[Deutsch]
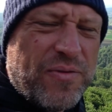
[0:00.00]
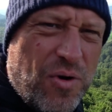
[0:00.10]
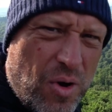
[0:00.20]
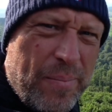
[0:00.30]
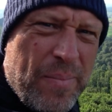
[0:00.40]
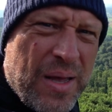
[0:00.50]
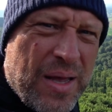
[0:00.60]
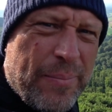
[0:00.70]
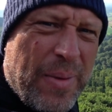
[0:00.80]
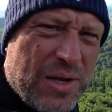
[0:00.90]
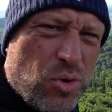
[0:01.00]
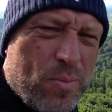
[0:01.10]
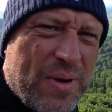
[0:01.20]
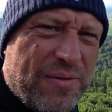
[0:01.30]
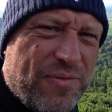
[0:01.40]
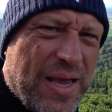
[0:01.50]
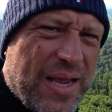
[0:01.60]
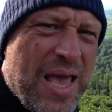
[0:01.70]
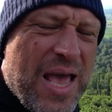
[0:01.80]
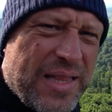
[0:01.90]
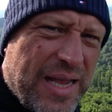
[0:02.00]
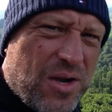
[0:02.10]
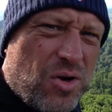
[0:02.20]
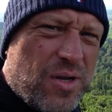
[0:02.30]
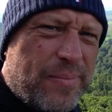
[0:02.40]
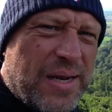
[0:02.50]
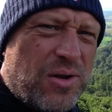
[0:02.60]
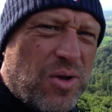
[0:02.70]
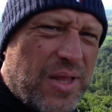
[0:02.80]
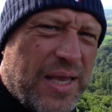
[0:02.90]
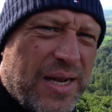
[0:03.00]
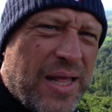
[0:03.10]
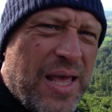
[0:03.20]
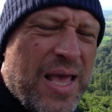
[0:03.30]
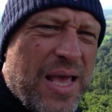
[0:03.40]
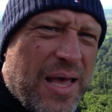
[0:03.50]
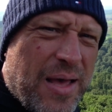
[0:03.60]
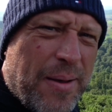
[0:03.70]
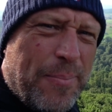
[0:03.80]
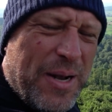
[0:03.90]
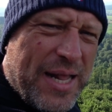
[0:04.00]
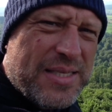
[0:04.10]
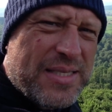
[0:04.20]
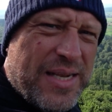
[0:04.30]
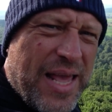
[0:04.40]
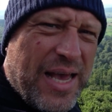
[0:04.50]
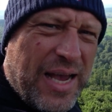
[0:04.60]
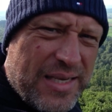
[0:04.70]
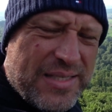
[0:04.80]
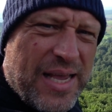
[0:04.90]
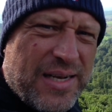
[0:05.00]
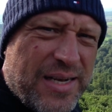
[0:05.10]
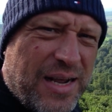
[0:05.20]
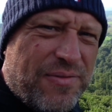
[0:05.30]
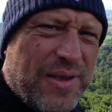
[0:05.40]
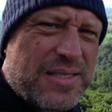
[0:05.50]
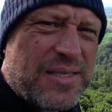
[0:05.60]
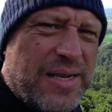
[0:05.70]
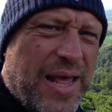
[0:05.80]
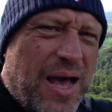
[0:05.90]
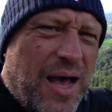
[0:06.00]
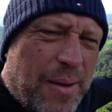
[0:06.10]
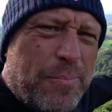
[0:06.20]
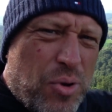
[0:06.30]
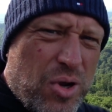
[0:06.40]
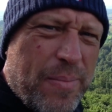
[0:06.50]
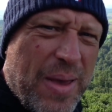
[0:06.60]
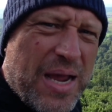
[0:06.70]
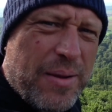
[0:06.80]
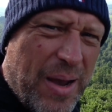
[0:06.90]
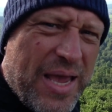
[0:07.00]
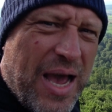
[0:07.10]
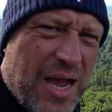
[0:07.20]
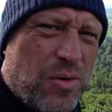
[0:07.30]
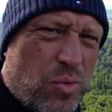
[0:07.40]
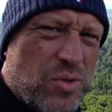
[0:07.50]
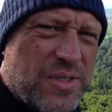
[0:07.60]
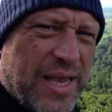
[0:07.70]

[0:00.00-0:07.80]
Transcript: vorm ähm, Atomkraftwerk, da konnte man noch den äh, Platz der Reichsernte-Dankfeste der am Bückeberg bei Hagen-Osen